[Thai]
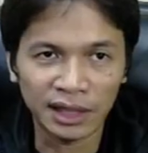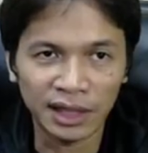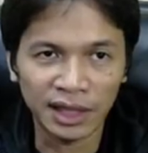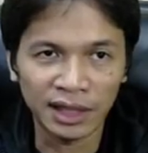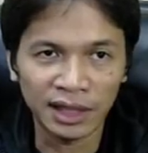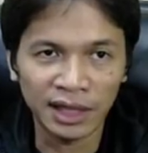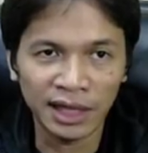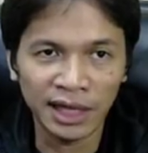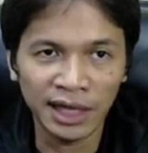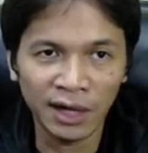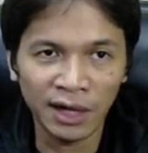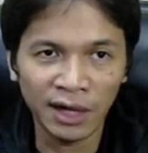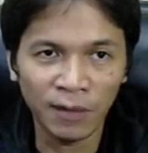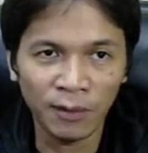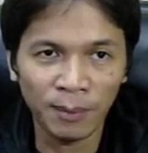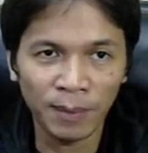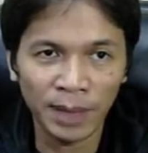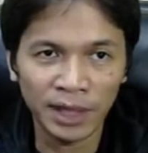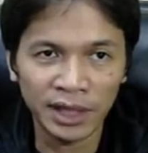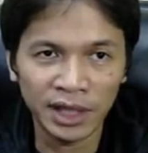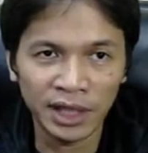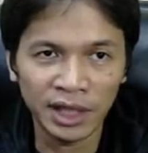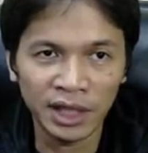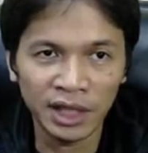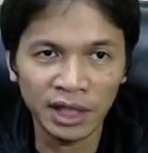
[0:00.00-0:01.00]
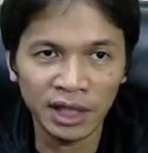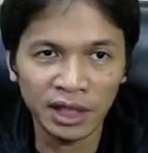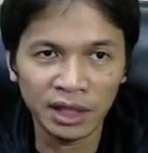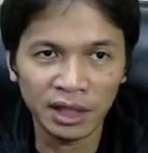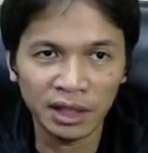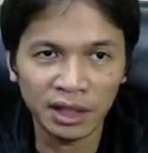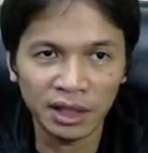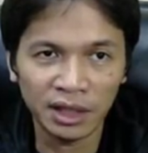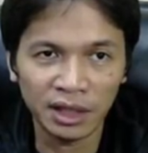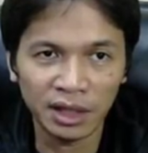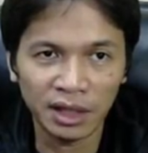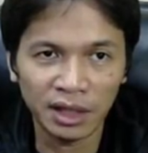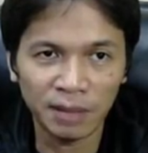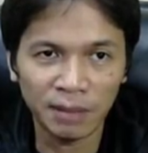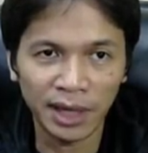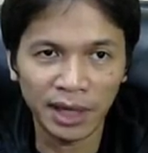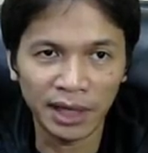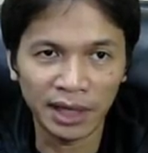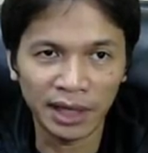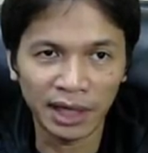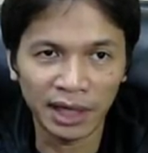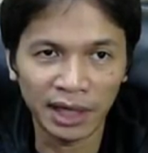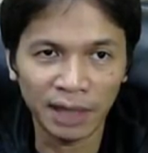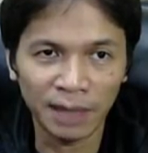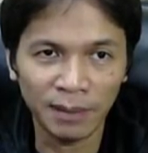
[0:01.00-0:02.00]
จากนั้นให้เราไปที่
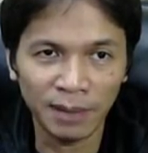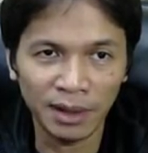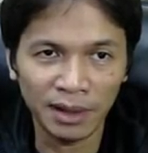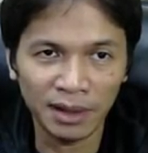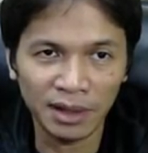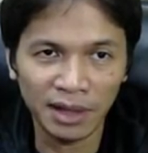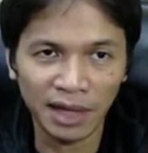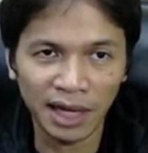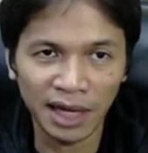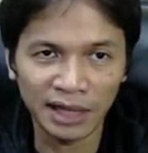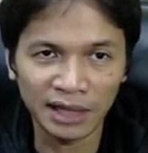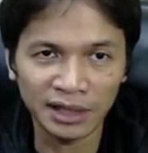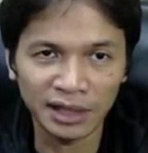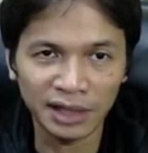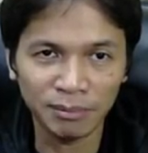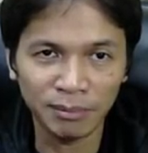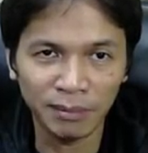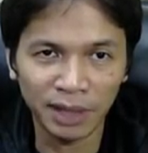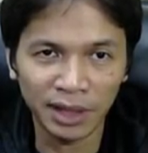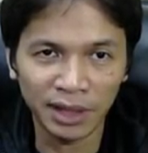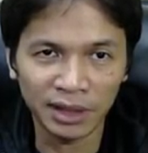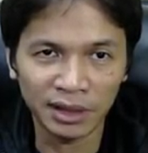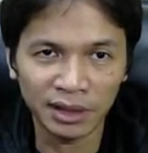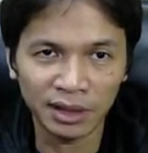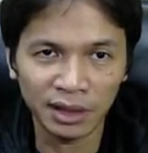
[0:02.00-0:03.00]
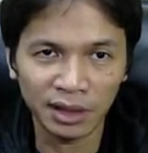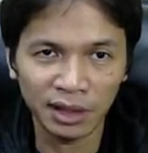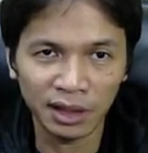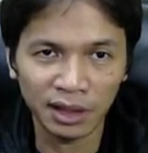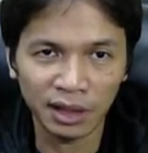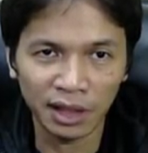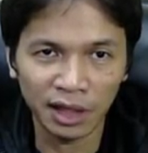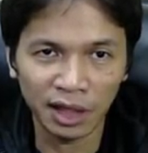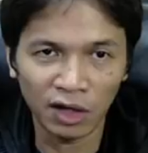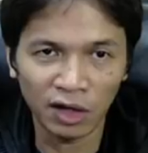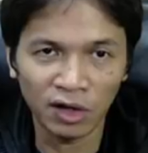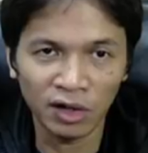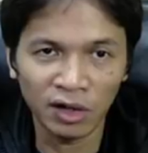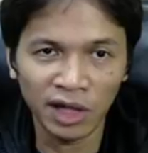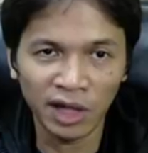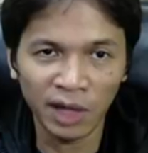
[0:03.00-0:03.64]
Image นะครับ Adjustment แล้วก็